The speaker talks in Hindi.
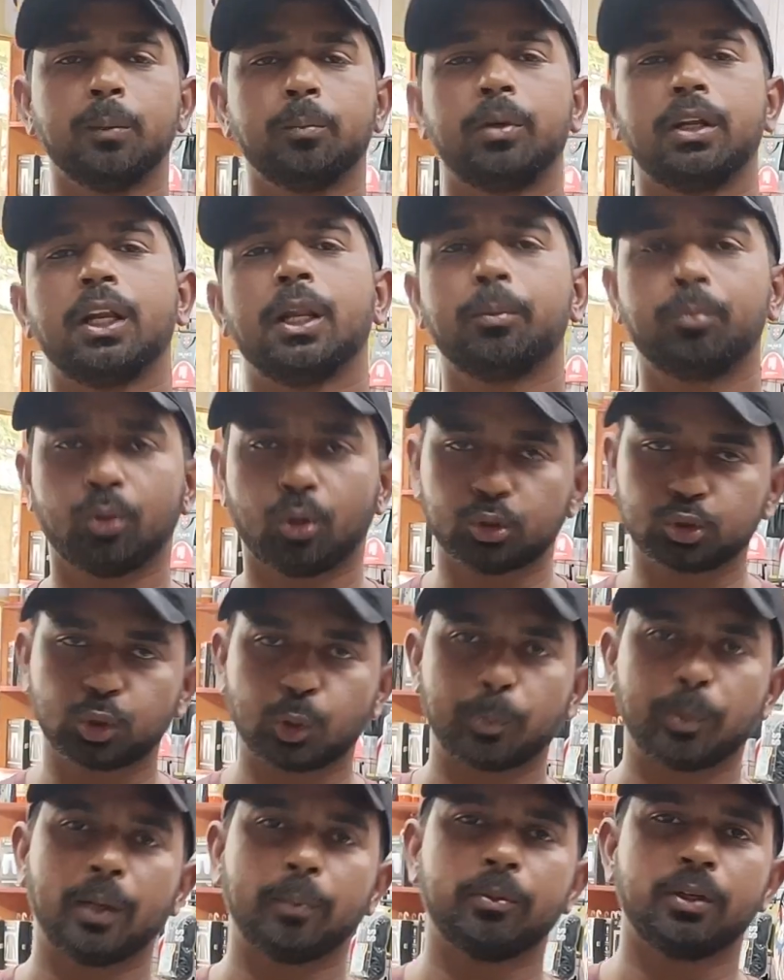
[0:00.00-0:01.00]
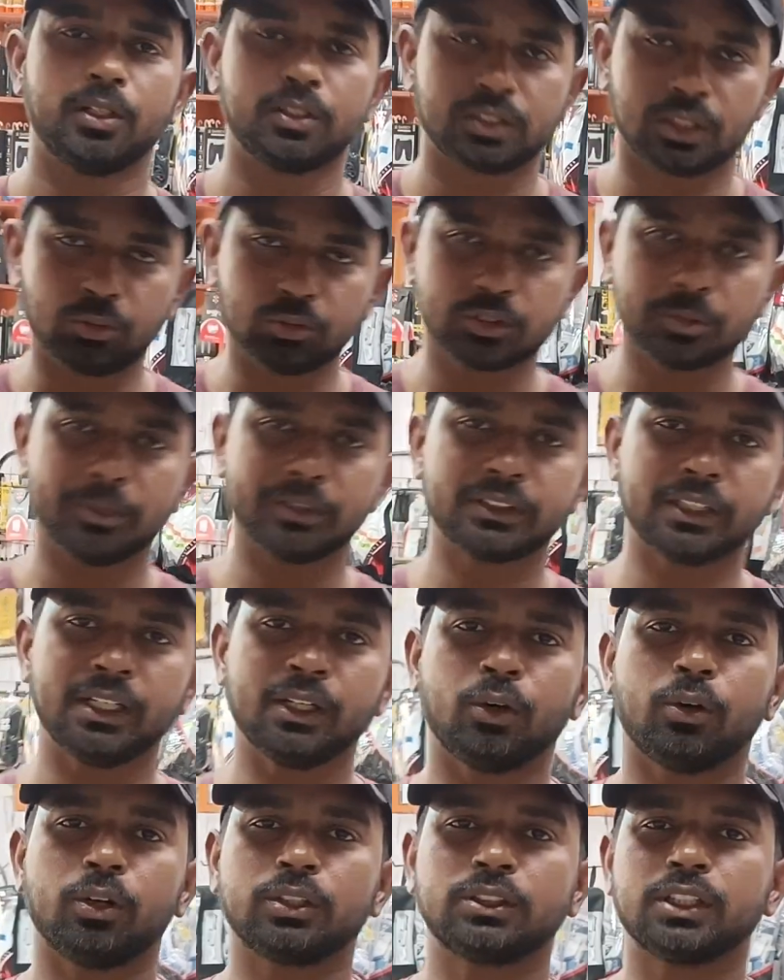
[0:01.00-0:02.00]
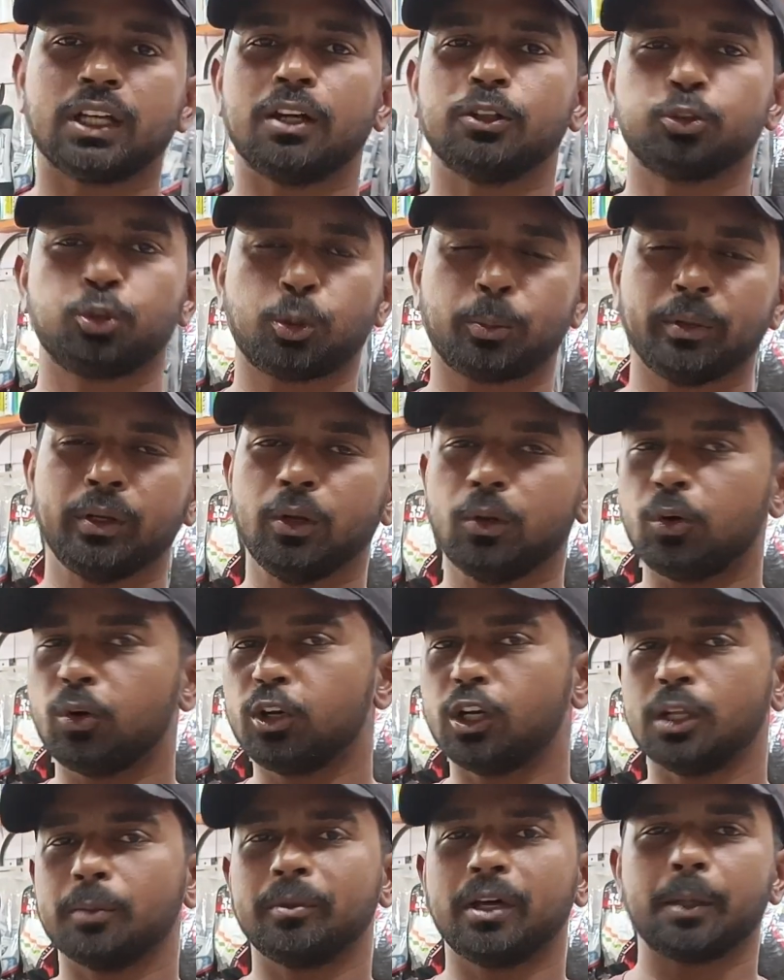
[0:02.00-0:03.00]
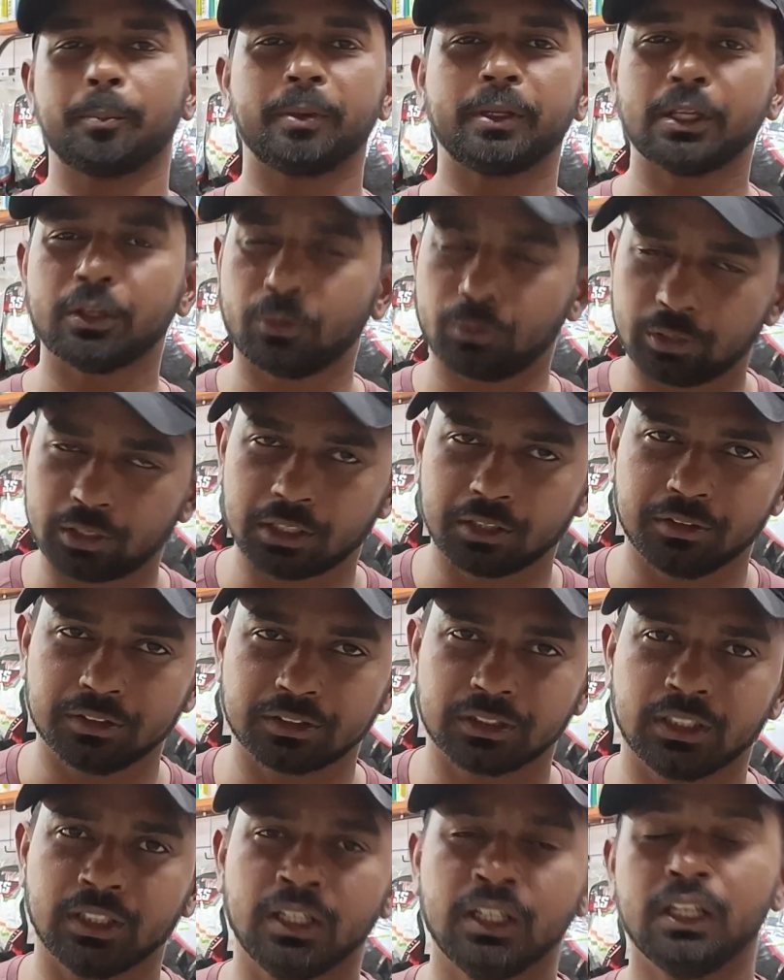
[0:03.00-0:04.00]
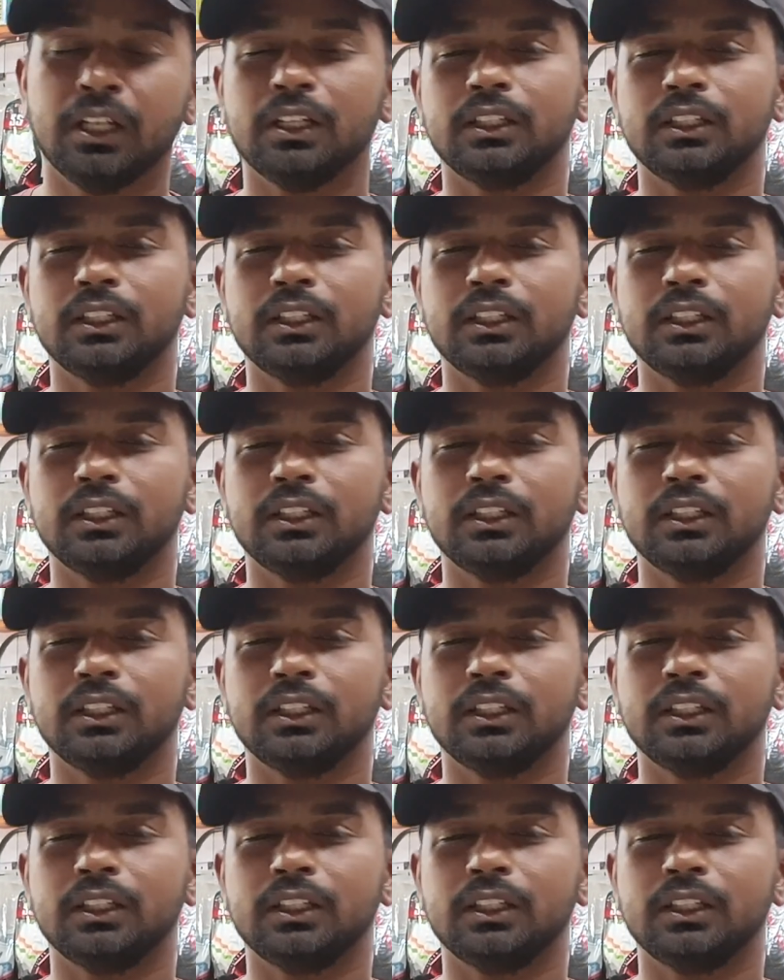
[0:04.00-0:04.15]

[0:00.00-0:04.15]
पलर नौ सौ रुपये आपने डिस्काउंट से बचाए और चार सौ रुपये ओल्ड एम के होने की वजह से